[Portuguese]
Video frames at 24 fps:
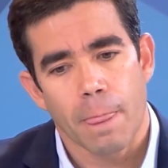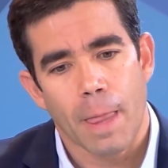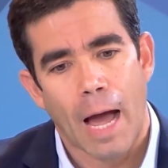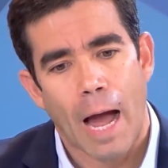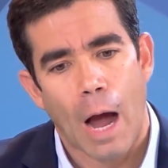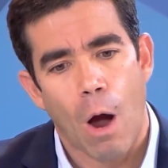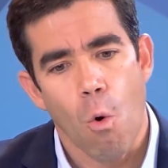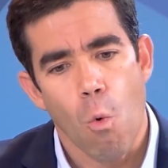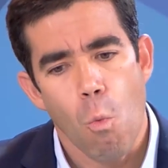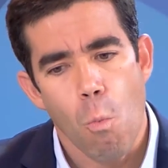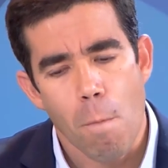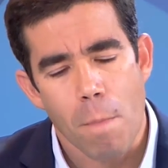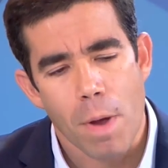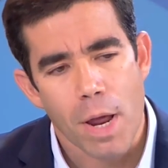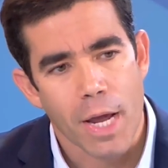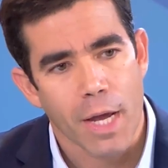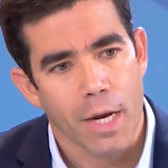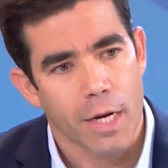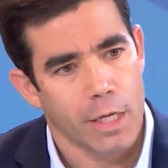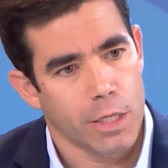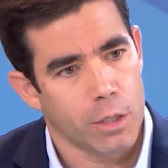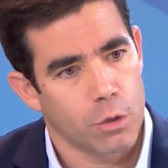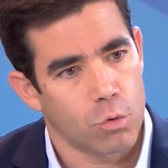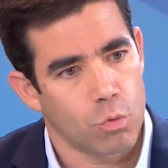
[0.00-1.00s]
há um
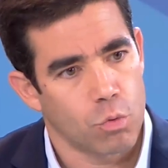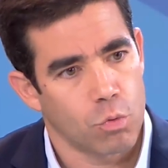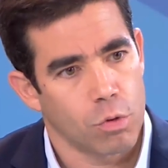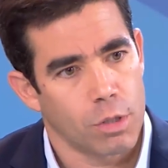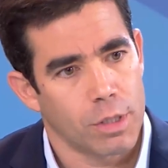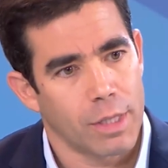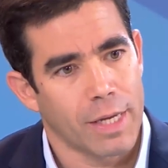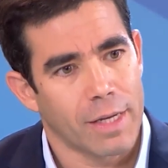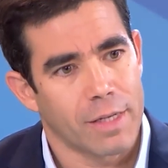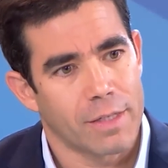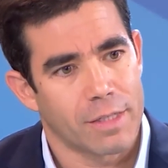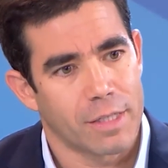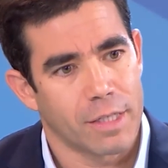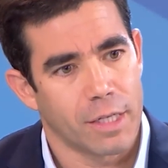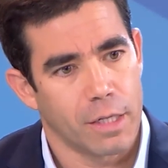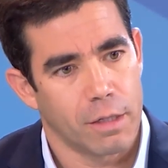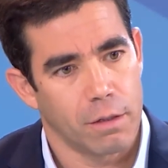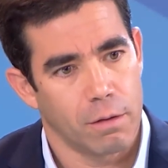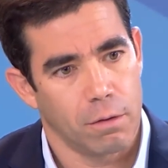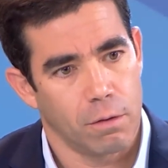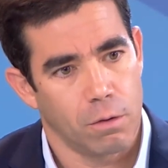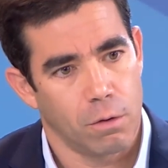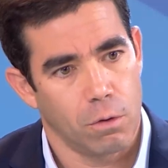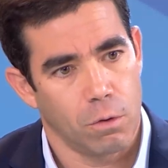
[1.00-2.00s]
mérito que tem que
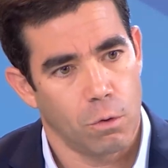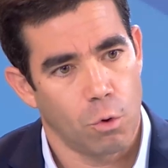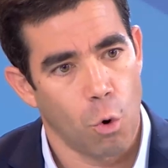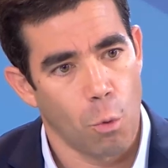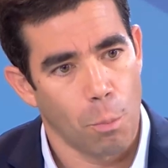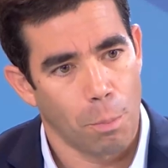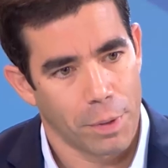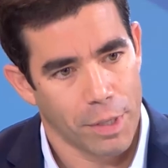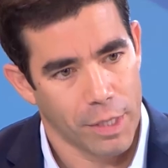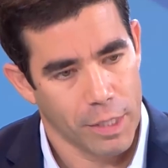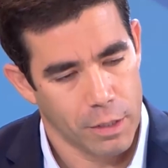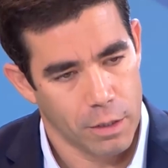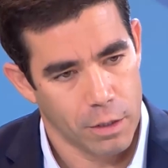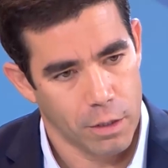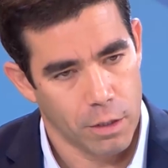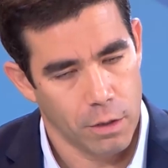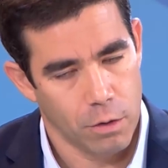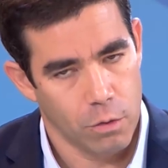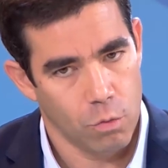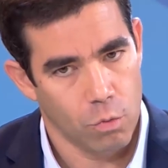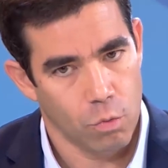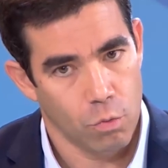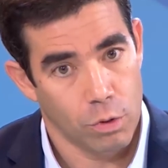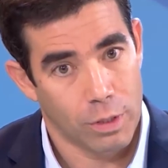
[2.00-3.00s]
ser
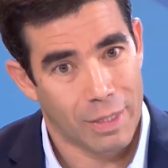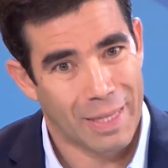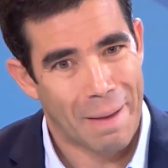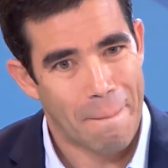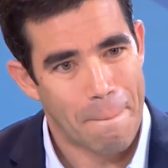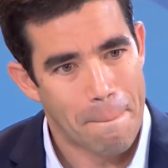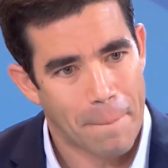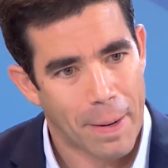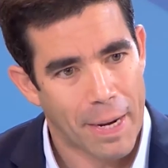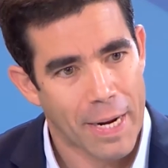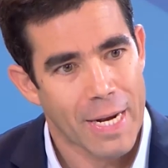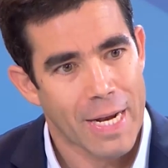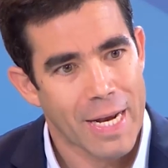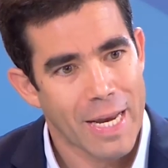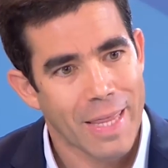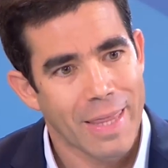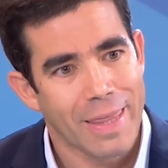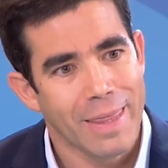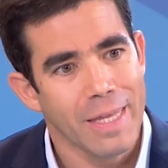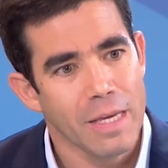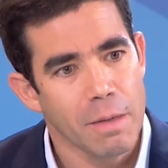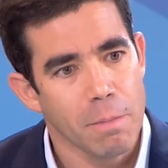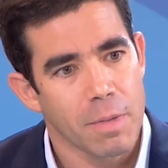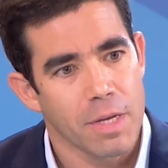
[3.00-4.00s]
compreendido também na
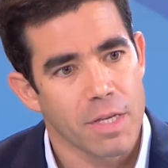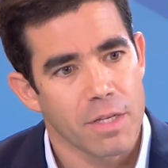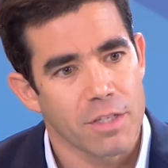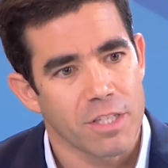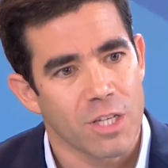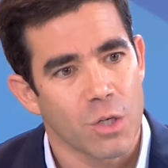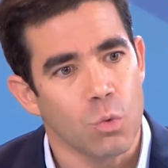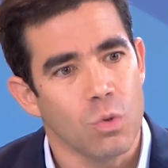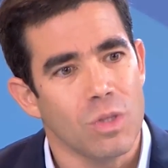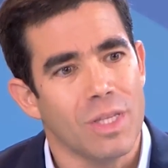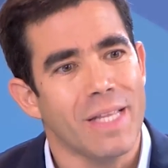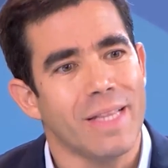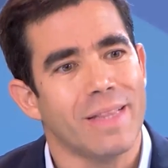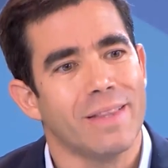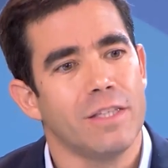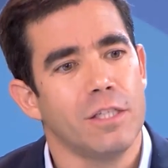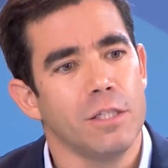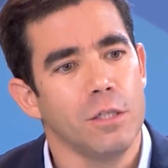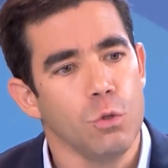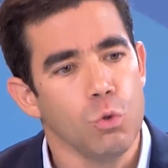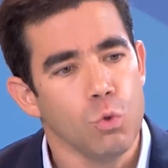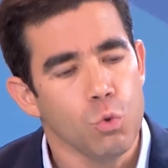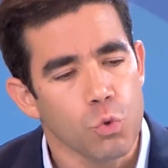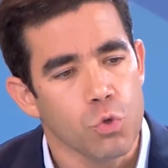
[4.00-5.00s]
dimensão da
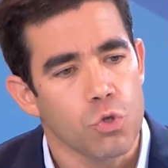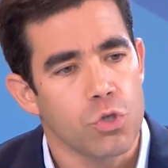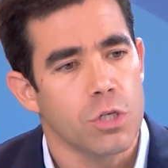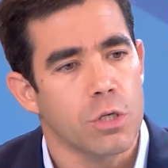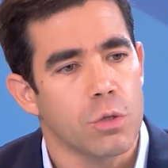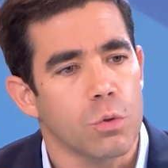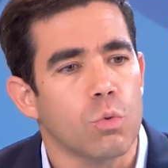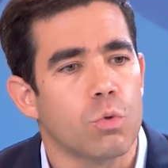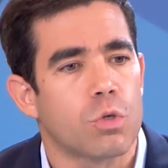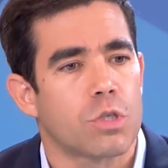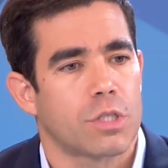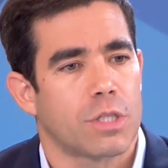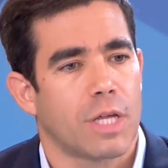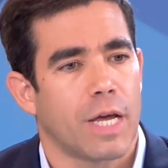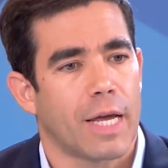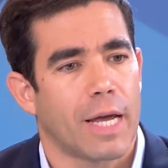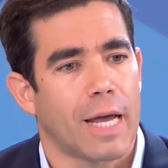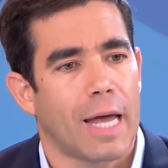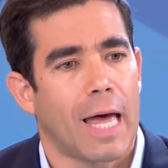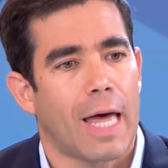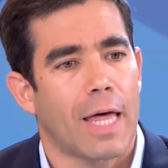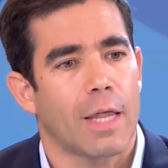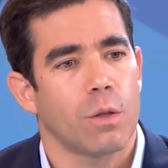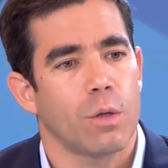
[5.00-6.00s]
denúncia do que está
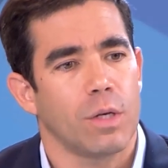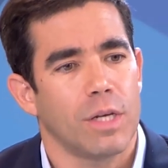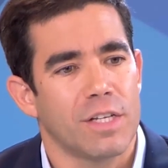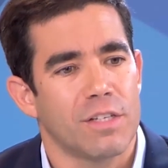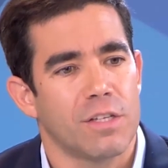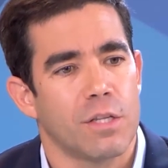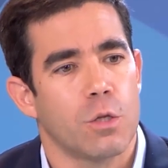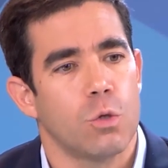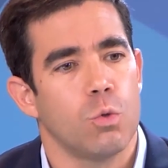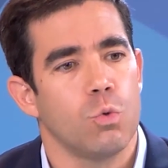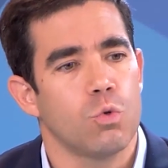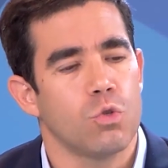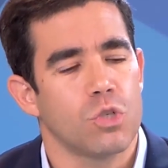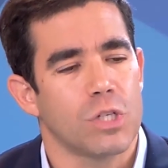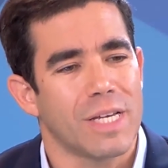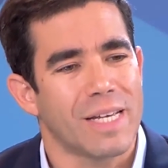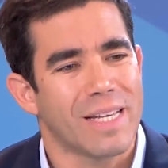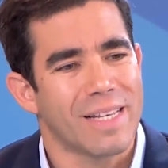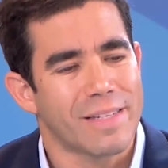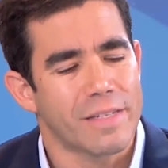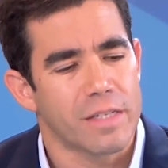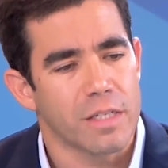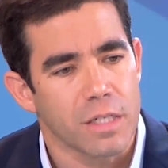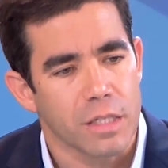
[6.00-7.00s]
errado e nessa denúncia
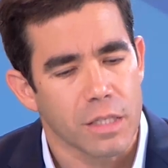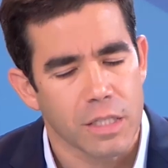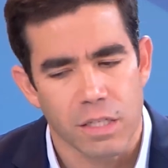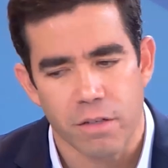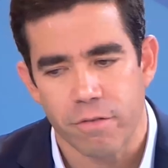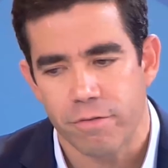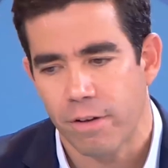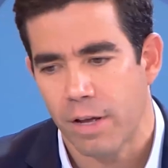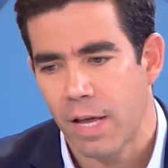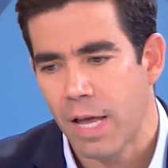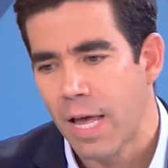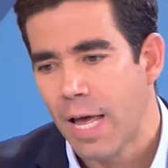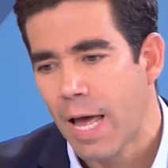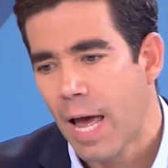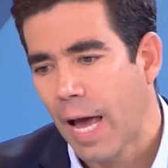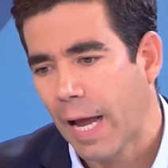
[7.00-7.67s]
assertiva.